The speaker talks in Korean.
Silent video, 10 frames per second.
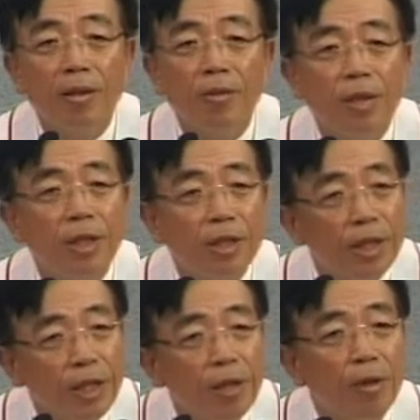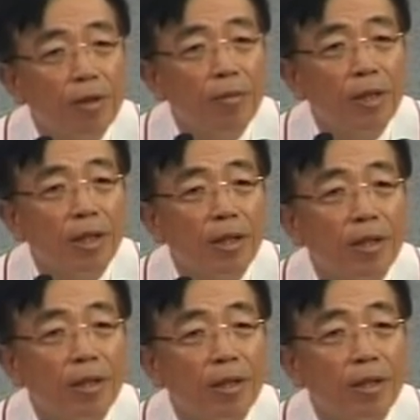우리는 은혜를 먹습니다.
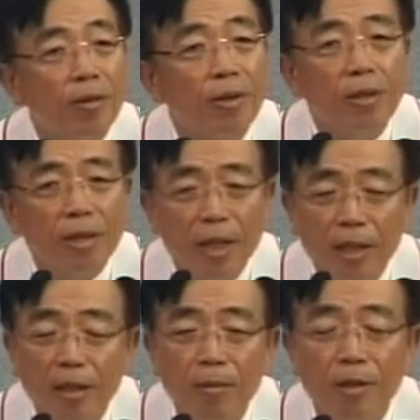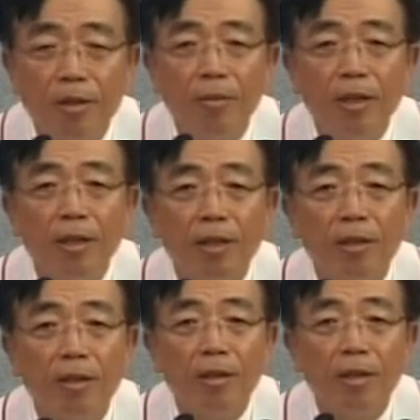우리는 사랑을 먹습니다.
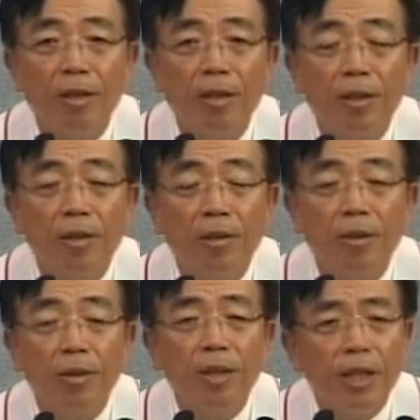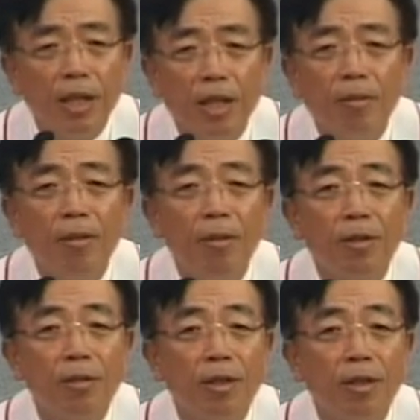우리는 깨달음을
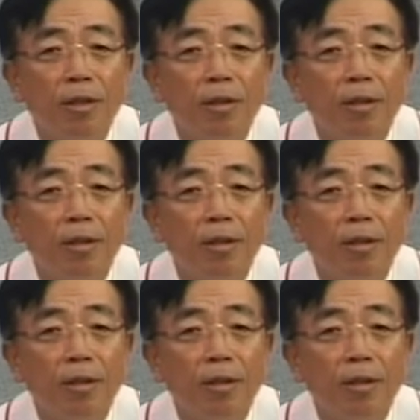먹습니다.